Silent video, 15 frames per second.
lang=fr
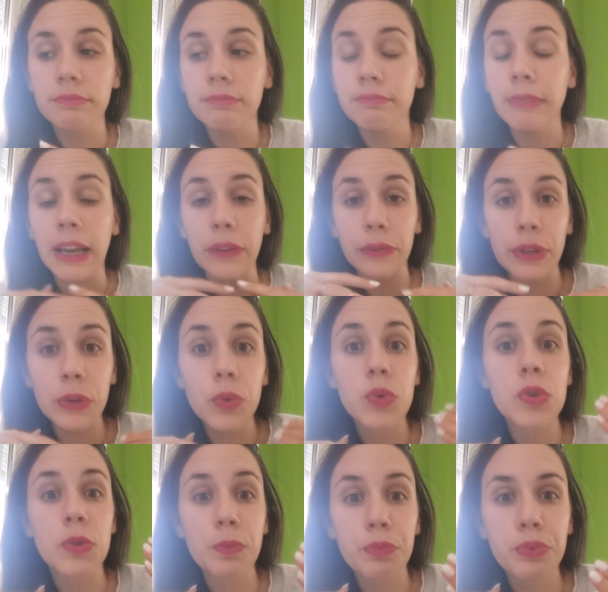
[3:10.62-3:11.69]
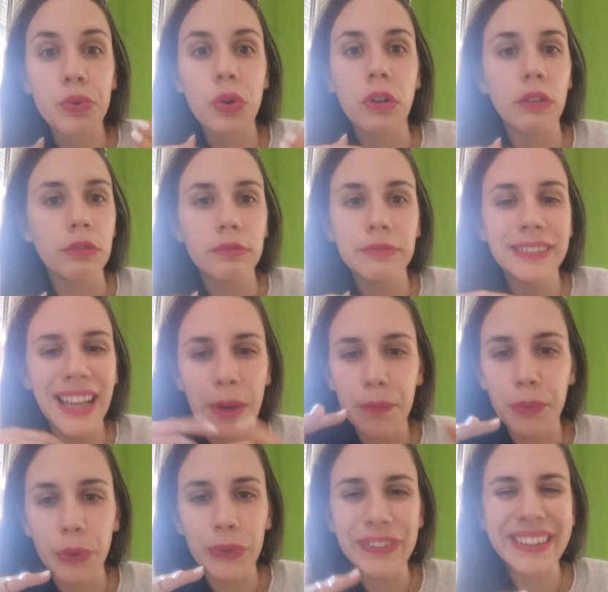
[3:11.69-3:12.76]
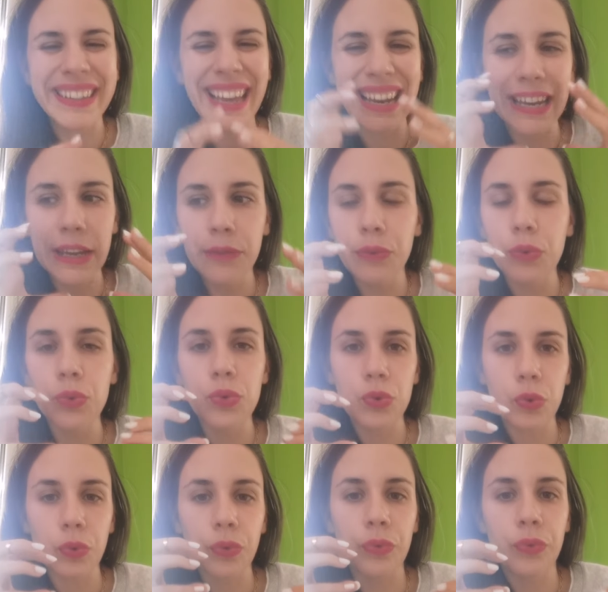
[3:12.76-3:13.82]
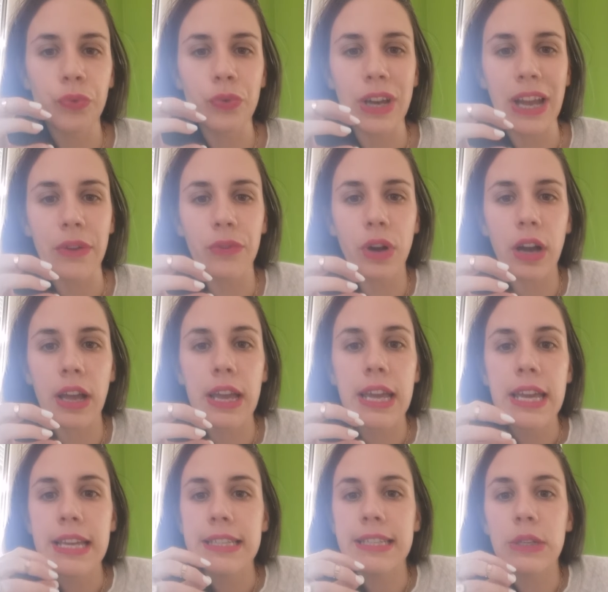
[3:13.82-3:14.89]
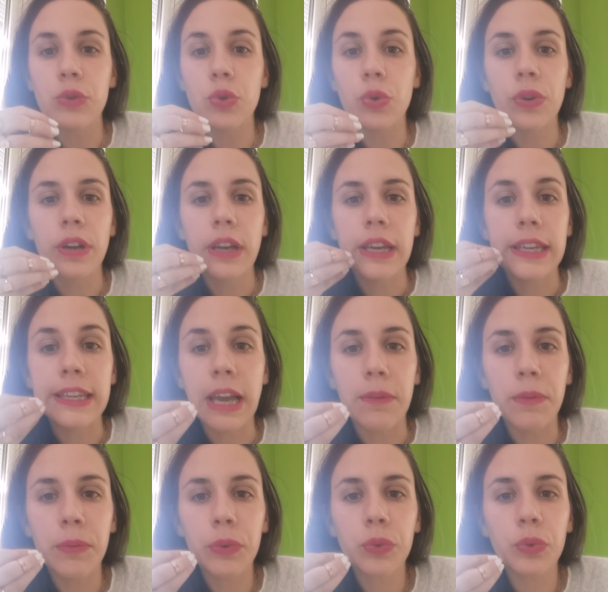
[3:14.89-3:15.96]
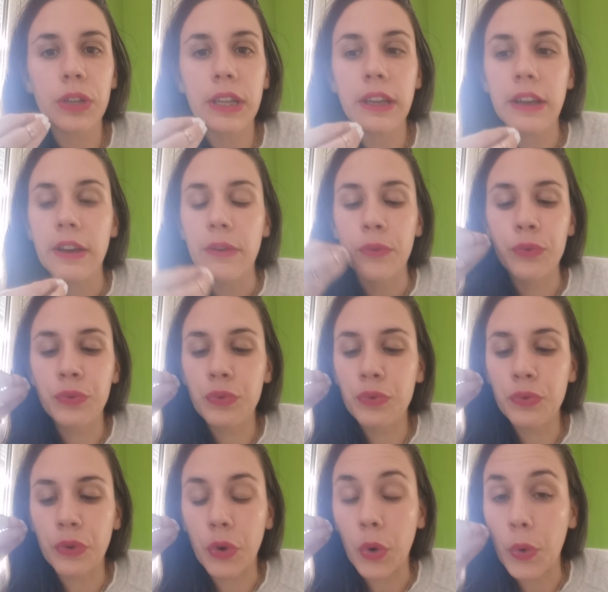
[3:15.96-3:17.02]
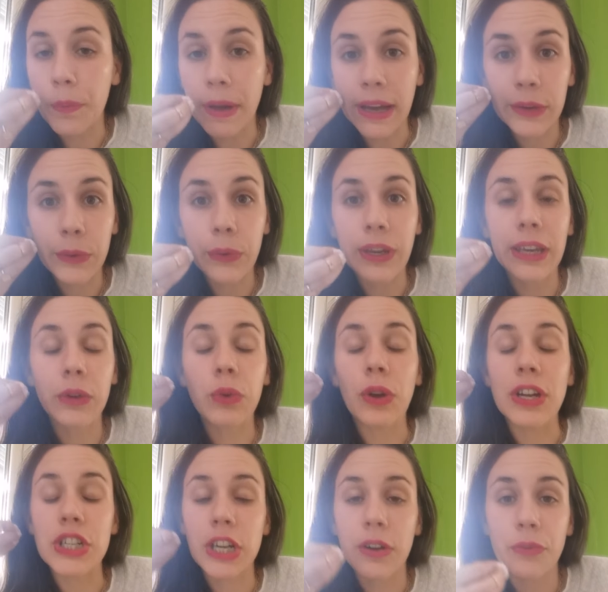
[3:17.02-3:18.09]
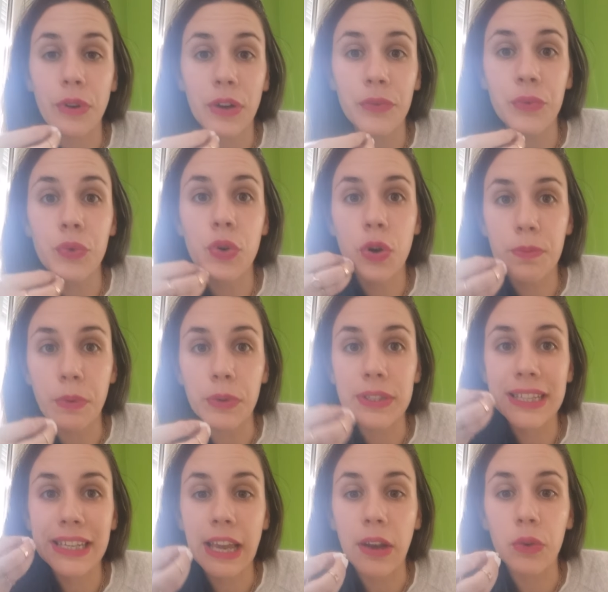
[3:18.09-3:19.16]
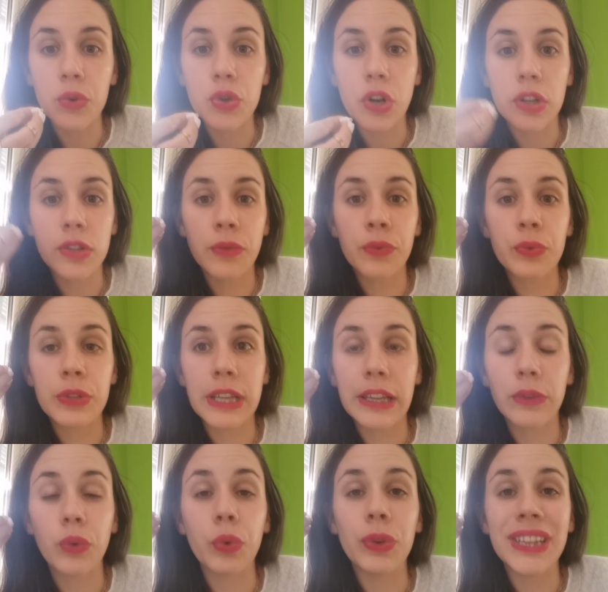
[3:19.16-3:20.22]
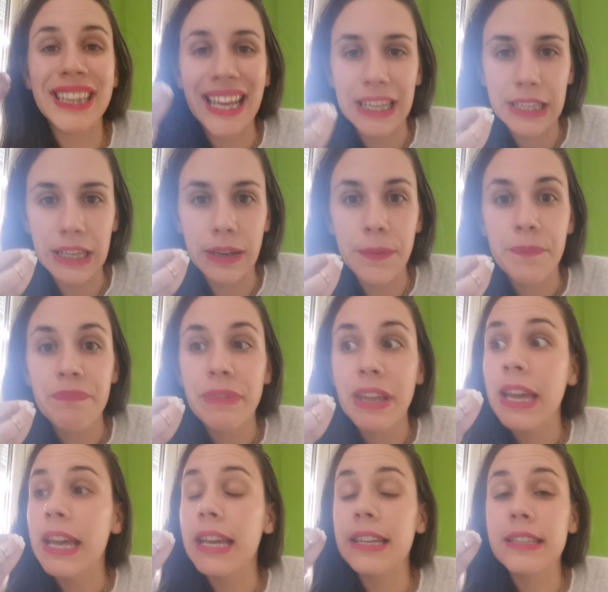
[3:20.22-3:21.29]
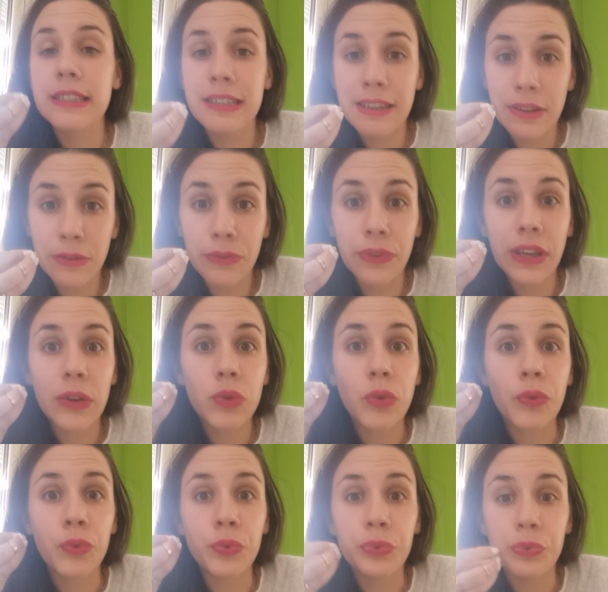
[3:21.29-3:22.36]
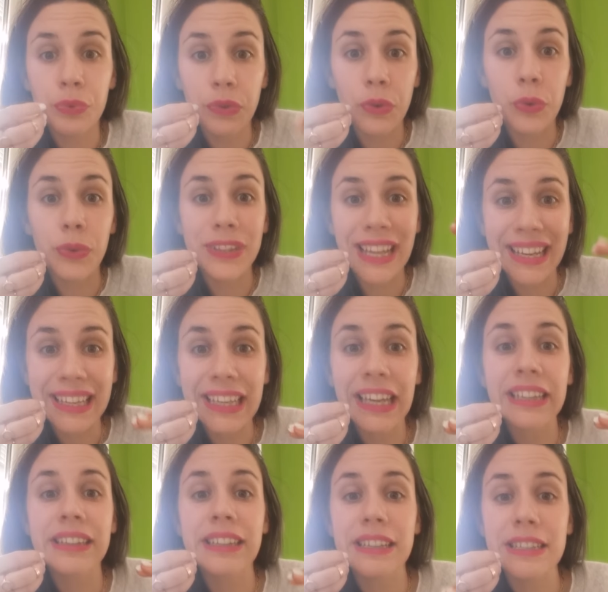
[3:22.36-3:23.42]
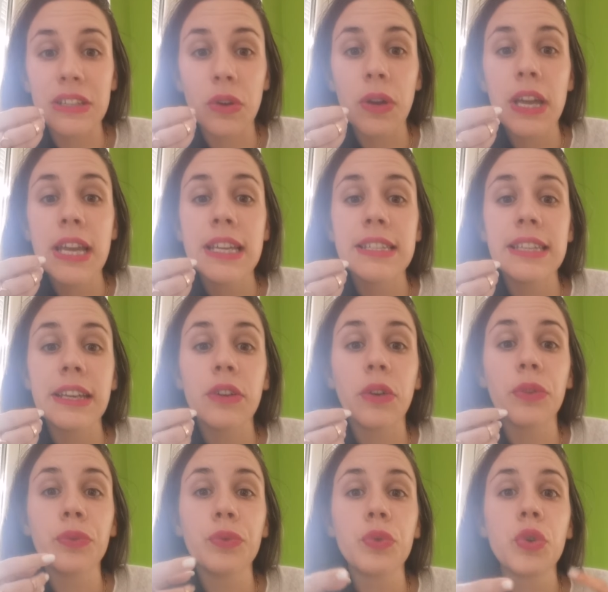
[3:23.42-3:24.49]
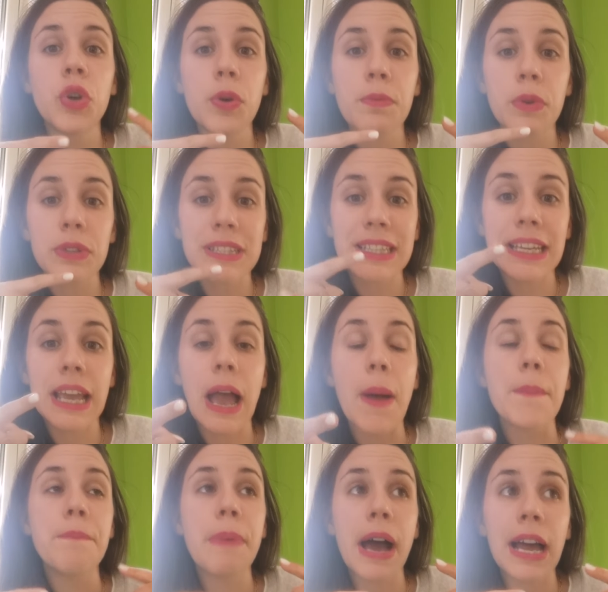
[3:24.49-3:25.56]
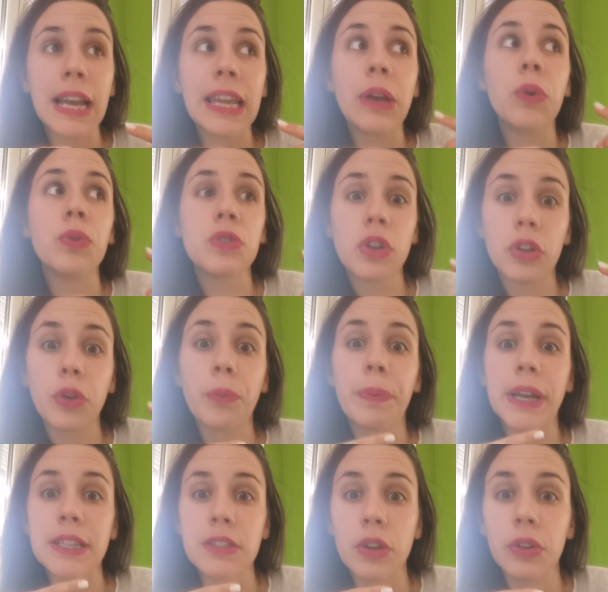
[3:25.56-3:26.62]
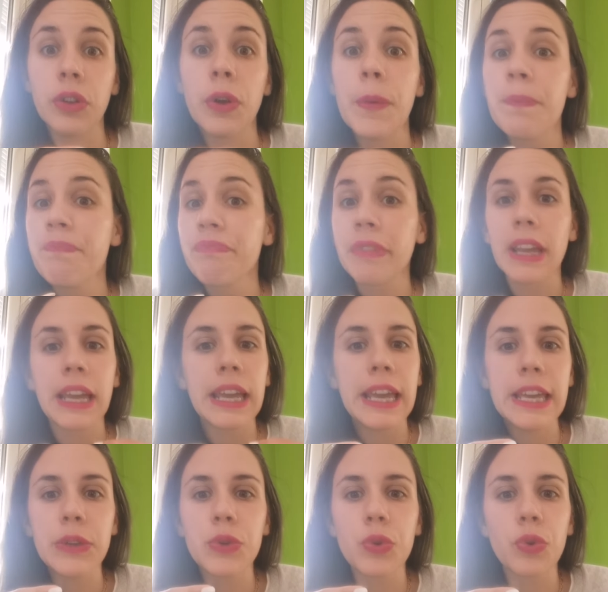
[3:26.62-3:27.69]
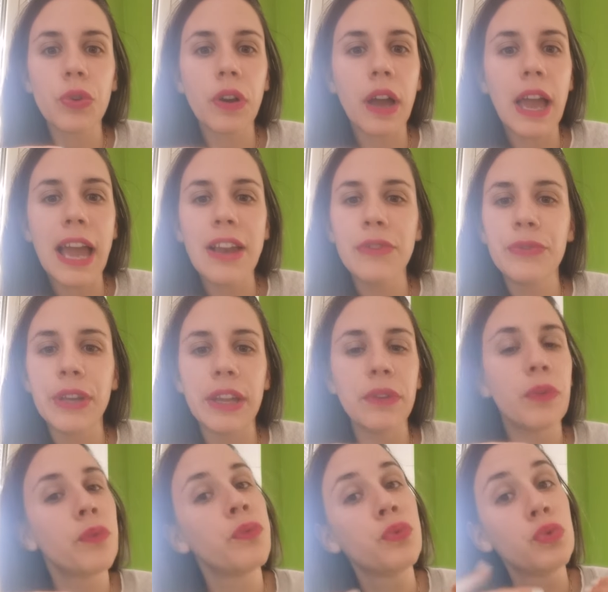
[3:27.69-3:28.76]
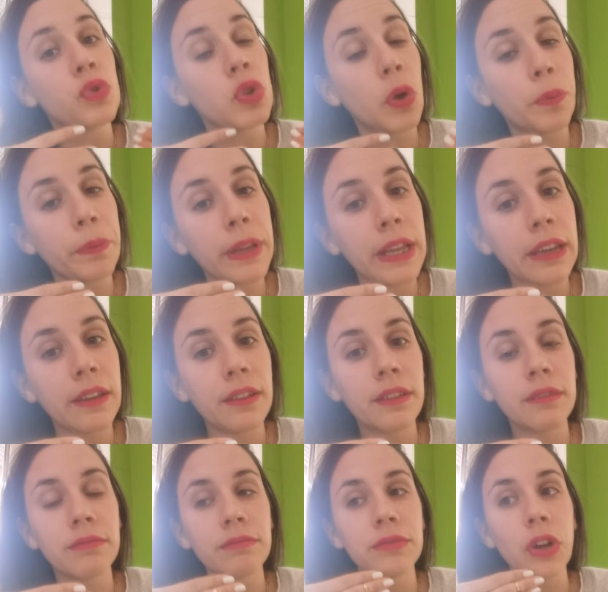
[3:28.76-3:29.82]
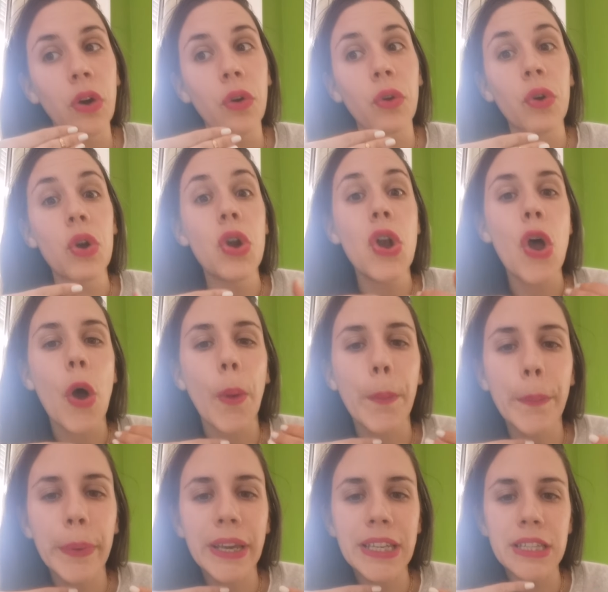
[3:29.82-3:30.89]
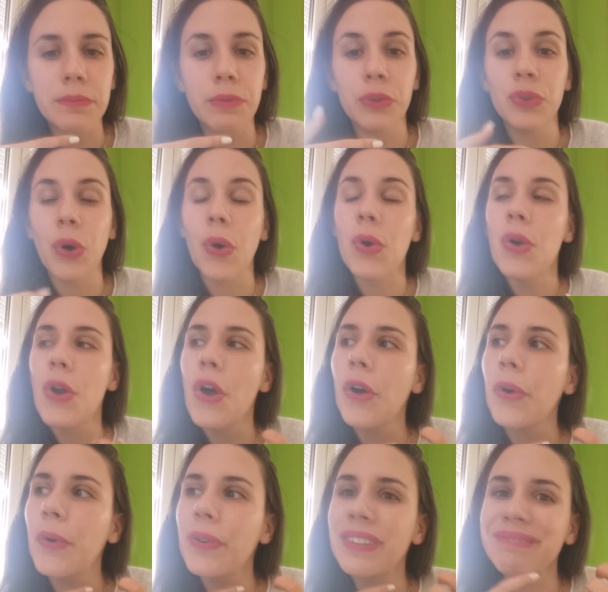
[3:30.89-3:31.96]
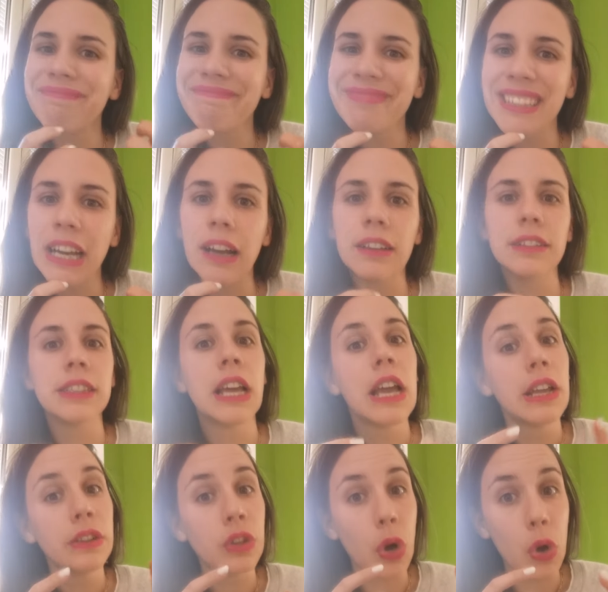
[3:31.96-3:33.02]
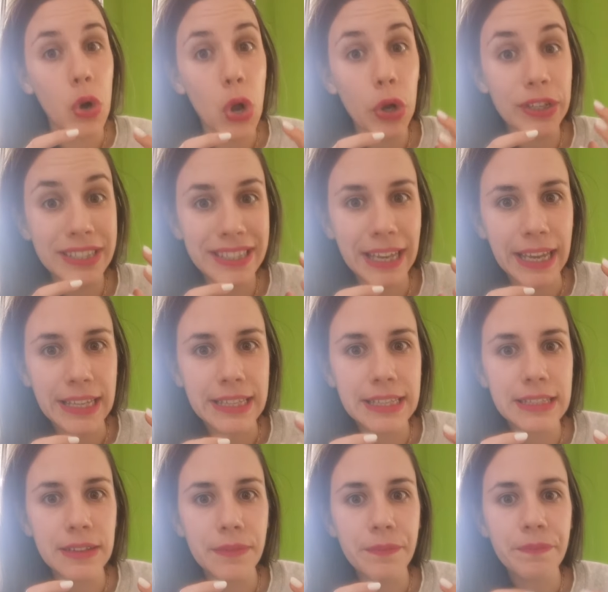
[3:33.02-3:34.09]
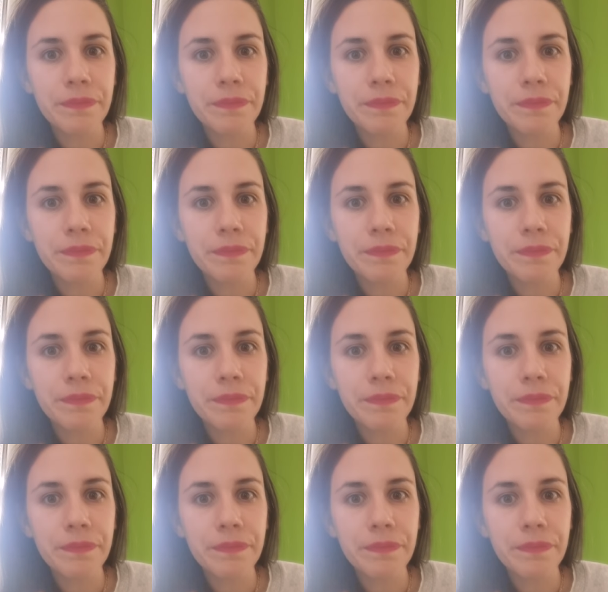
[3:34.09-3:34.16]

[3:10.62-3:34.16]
merveilleuse pour n'importe quelle évolution que vous voulez avoir, c'est que il y a un moment donné, vous remarquerez que à chaque fois que vous commencez quelque chose, vous êtes au taquet. Et ce qui fait que vous le taquet descend, c'est quand vous commencez à parler aux autres personnes et que elles viennent vous emmener dans leur prisme, dans leur crainte, dans leur stress.